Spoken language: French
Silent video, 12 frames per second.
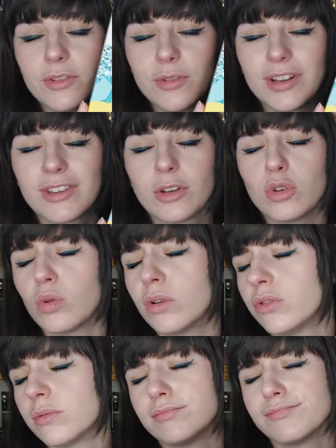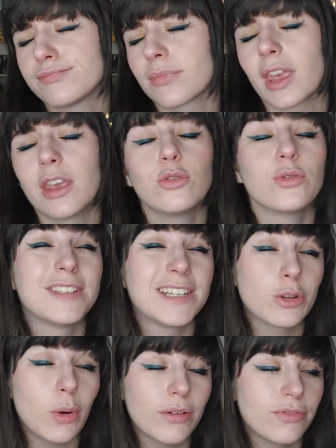fait, ces trois hommes, de ces
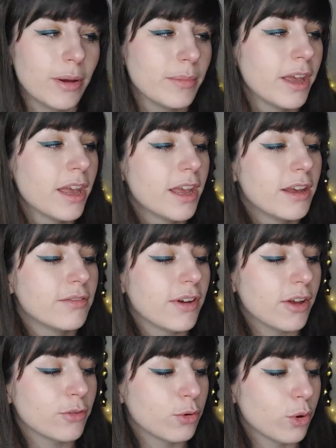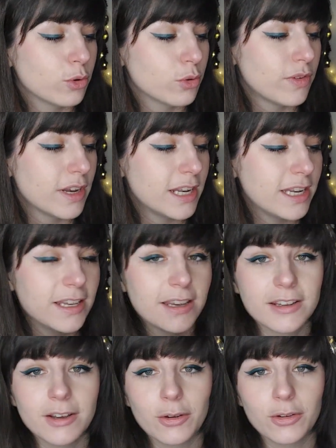trois femmes va se retrouver
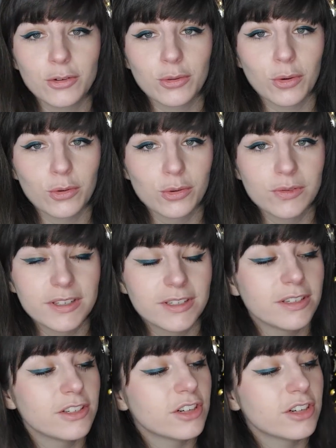liée. D'ailleurs, c'est ce qu'on retrouve ici.